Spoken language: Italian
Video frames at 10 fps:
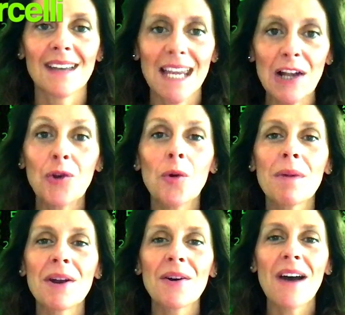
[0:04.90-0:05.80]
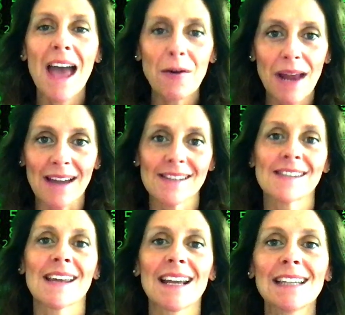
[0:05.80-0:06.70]
Il numero è un
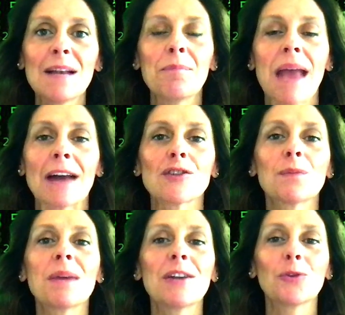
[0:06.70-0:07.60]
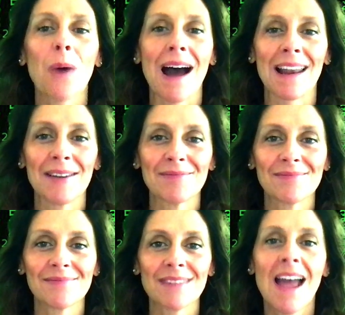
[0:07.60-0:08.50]
essere del piano spirituale.
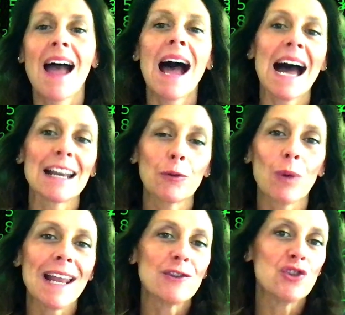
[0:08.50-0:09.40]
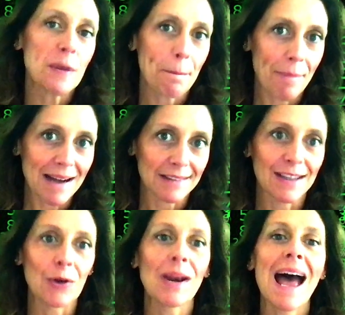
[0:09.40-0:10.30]
Ha le sue leggi
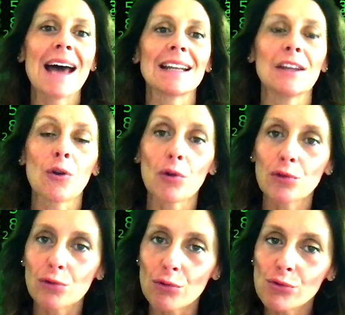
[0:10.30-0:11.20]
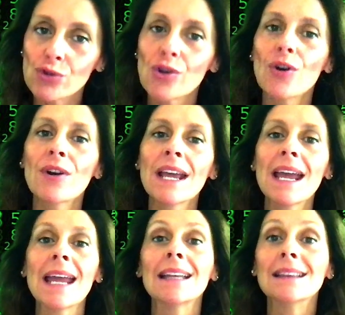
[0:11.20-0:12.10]
particolari di
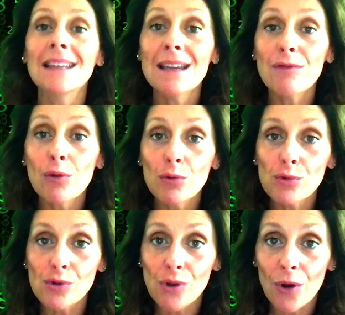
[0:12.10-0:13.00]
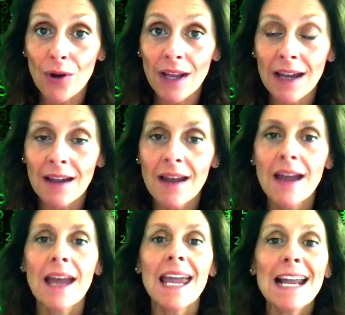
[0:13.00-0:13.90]
costruzione ed evoluzione
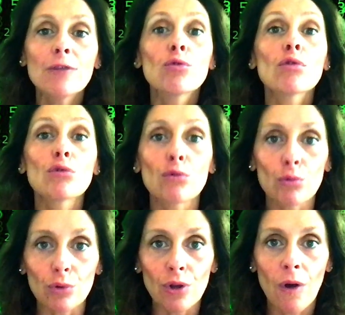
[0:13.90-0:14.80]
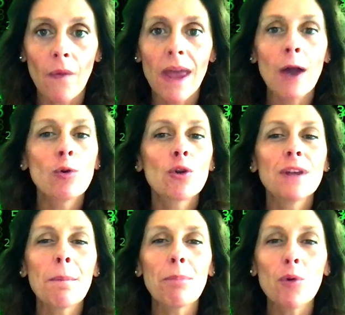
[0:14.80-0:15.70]
e il suo studio è uno
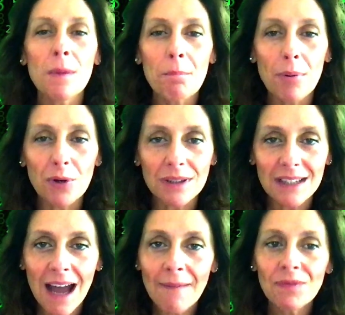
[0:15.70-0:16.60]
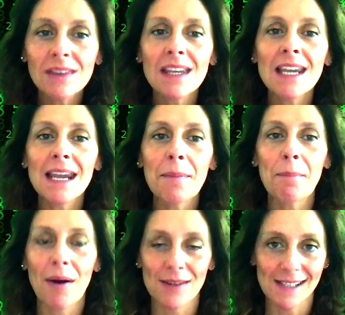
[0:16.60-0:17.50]
dei più importanti che
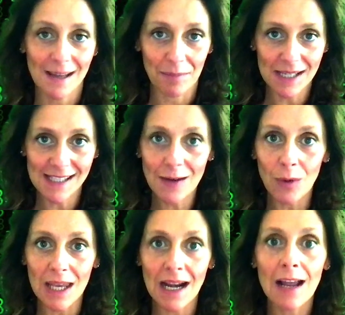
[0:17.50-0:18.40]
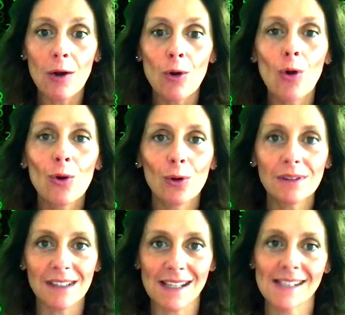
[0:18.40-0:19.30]
possa perseguire
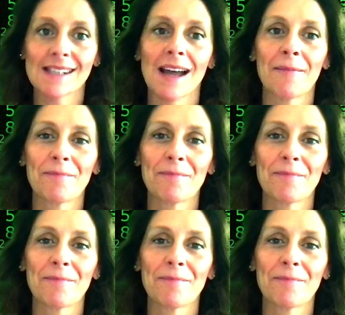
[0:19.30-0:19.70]
l'occultista.